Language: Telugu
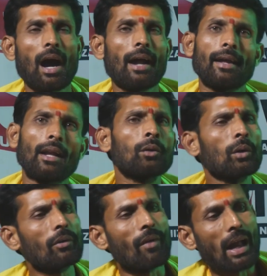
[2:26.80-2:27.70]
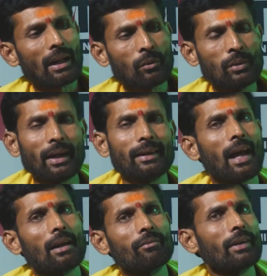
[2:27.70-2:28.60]
ఆ నలుగురికి వాళ్ళకున్న
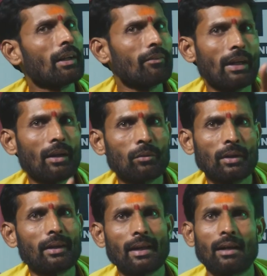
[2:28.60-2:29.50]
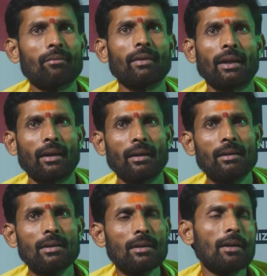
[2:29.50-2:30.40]
జ్ఞానం వేరే వీళ్ళకున్న జ్ఞానం వేరే
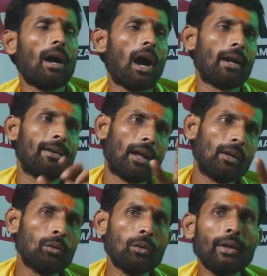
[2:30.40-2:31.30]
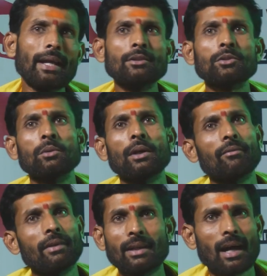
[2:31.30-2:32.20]
ఆ నలుగురు ఎంచుకునే
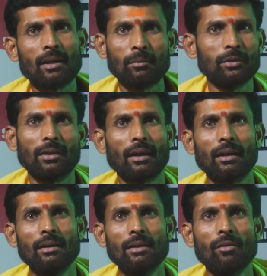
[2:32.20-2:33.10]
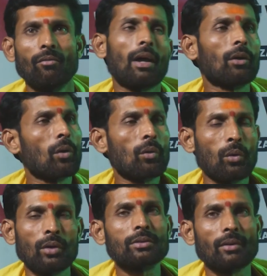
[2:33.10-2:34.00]
విధానం ఉందా వాళ్ళొక
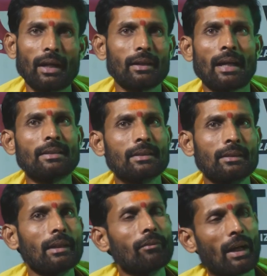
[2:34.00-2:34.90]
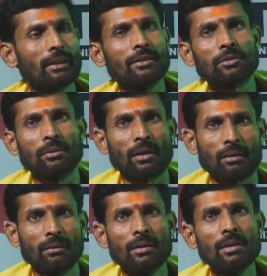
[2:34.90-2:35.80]
కోర్సు వాళ్ళకి నచ్చింది వాళ్ళు తీసుకున్నారు